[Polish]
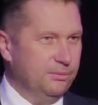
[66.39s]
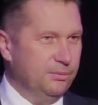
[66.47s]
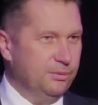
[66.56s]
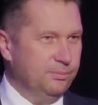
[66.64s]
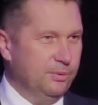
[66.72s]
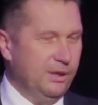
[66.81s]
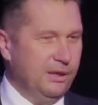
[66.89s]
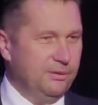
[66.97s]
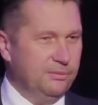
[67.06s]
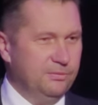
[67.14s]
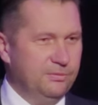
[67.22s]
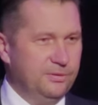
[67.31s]
u
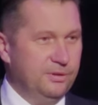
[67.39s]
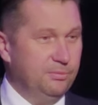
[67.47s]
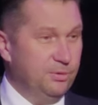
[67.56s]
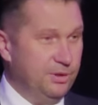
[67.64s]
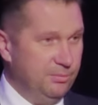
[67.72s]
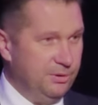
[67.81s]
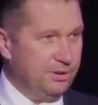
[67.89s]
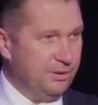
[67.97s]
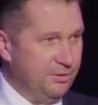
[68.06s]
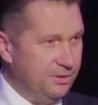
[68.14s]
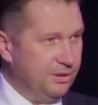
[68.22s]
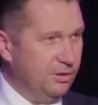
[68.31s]
Polaków i musimy
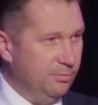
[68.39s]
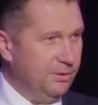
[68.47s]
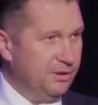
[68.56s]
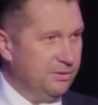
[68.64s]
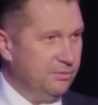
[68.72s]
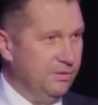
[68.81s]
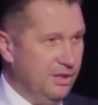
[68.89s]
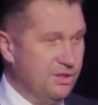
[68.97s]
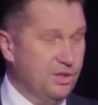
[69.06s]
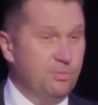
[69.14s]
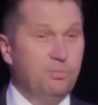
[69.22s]
się z tych kompleksów leczyć,